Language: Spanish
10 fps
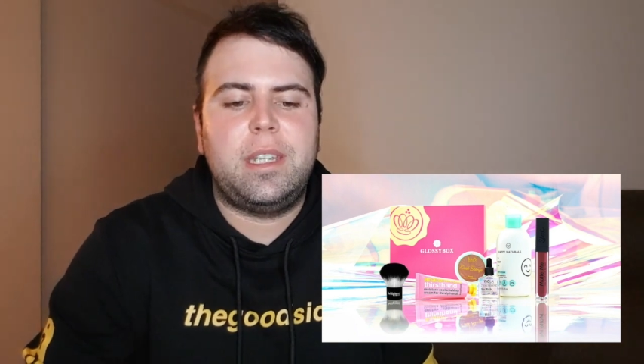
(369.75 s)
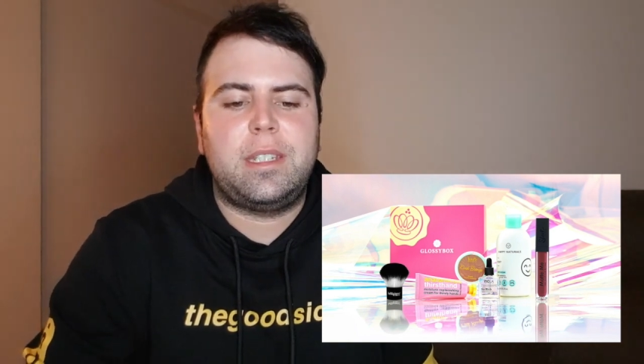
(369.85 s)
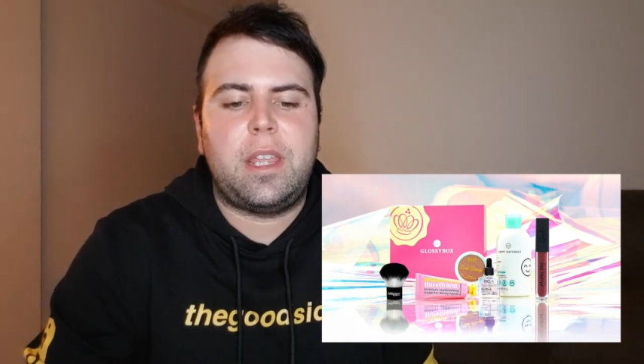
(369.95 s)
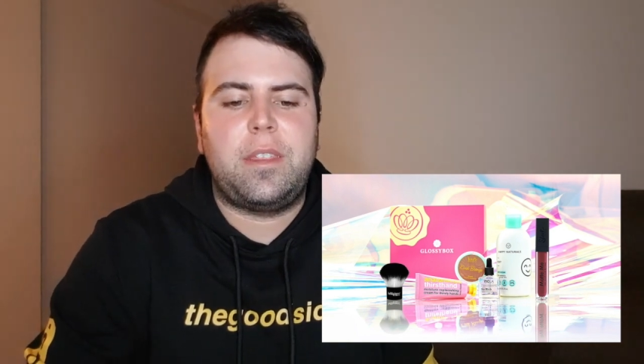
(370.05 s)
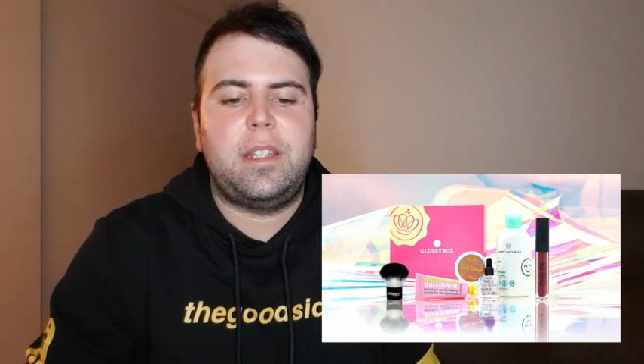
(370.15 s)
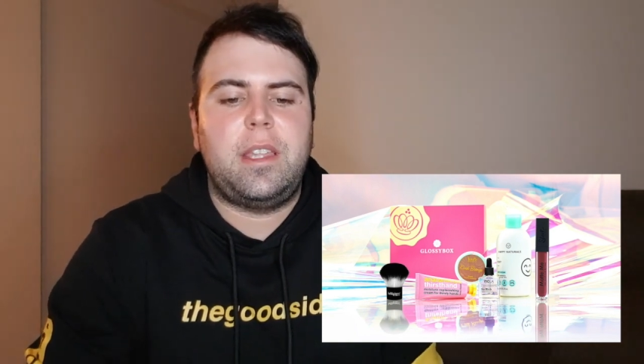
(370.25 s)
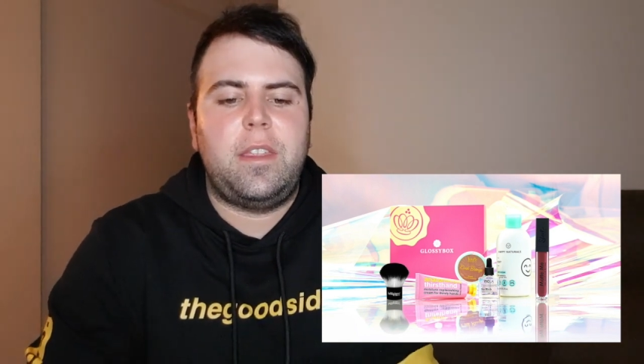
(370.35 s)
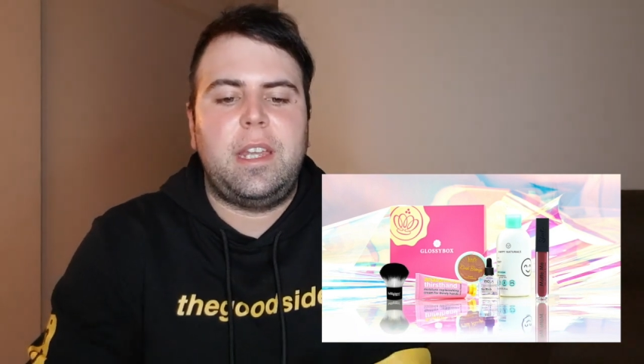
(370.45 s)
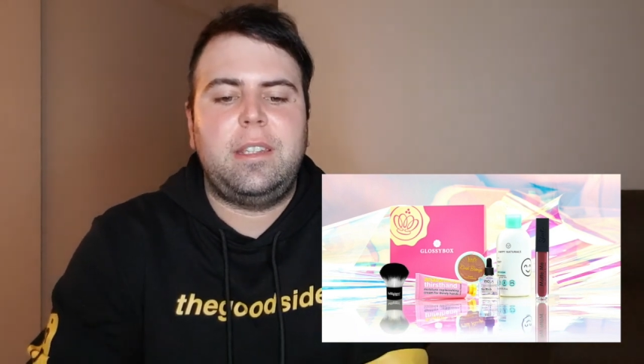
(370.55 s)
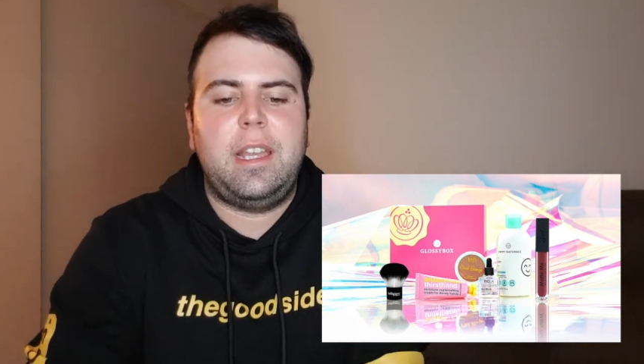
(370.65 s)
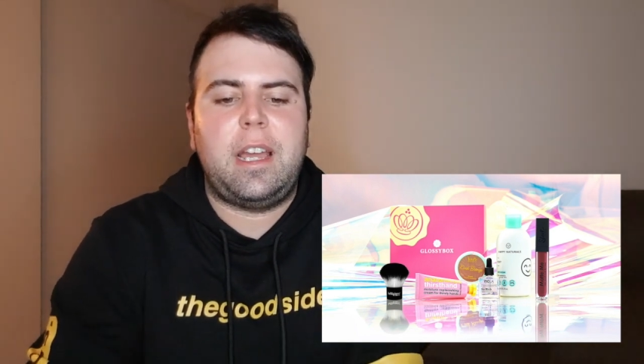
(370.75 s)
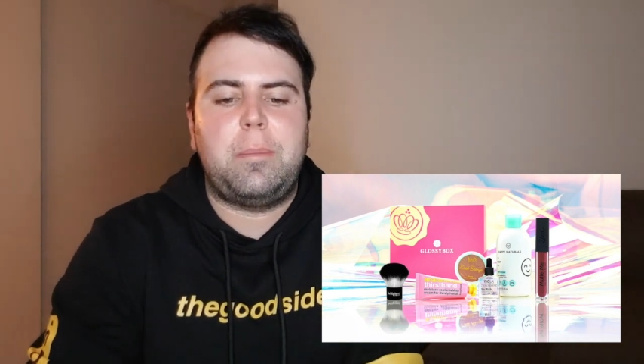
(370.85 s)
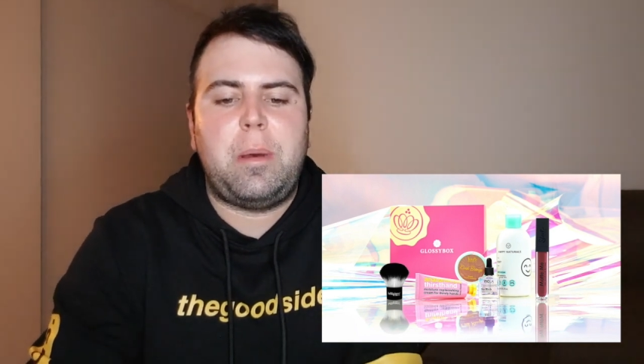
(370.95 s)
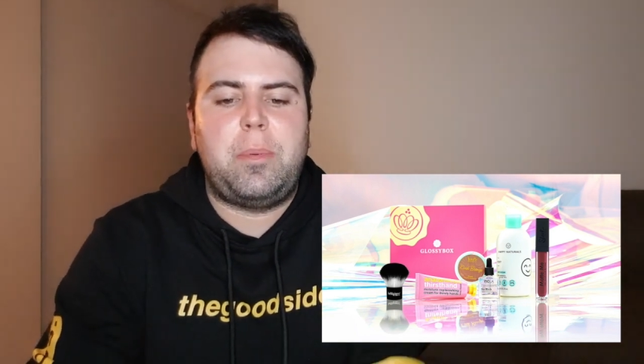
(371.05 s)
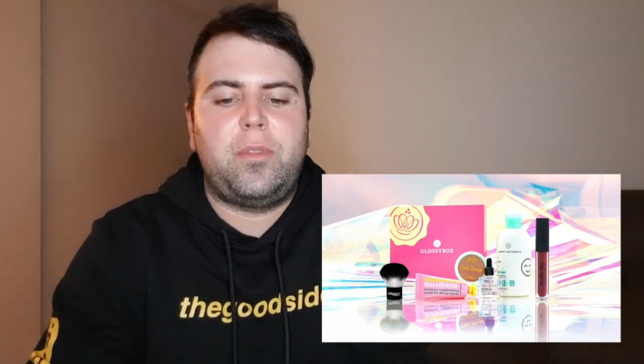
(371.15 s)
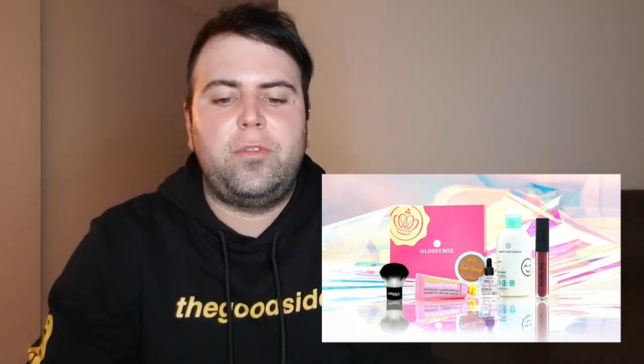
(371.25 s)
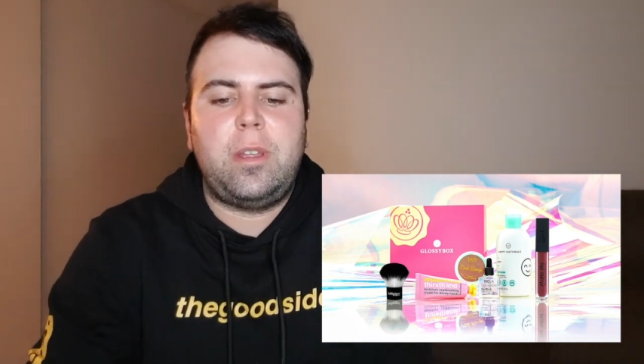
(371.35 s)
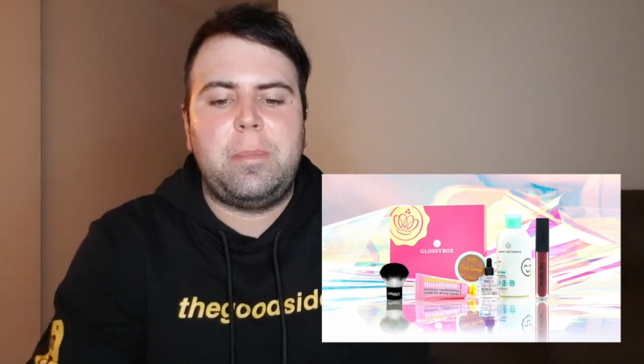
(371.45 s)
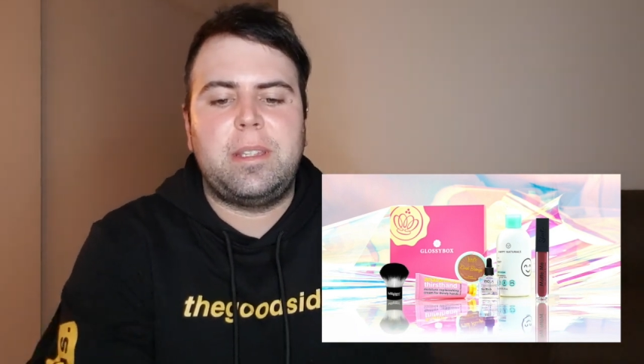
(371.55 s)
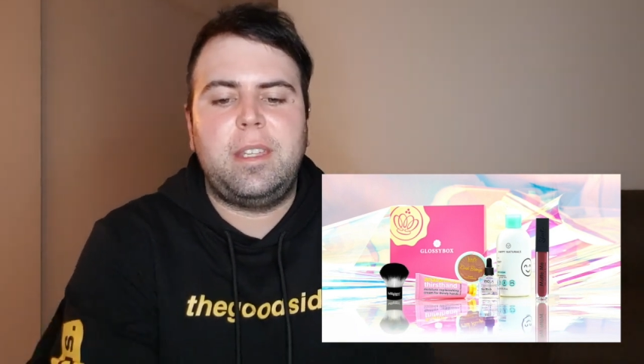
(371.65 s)
Este aceite hidrata y calma
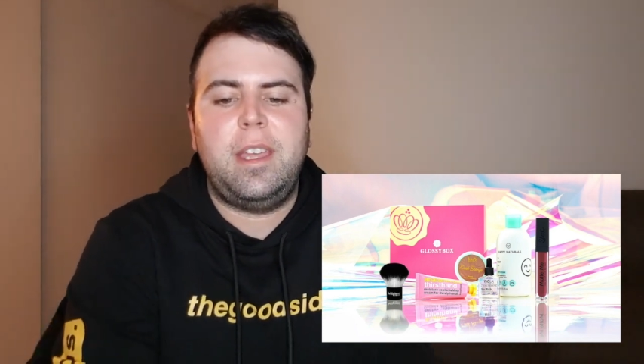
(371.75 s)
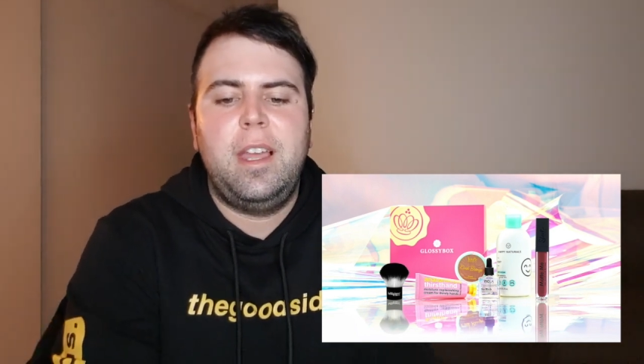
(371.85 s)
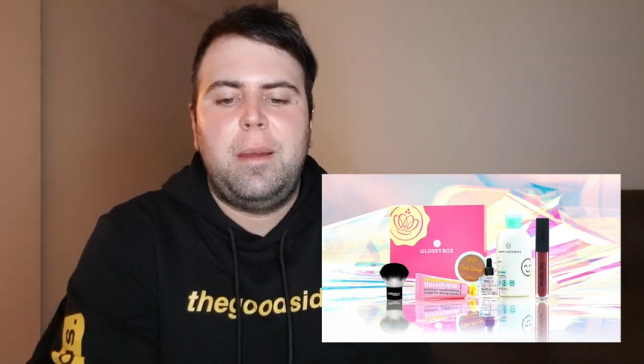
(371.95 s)
profundamente,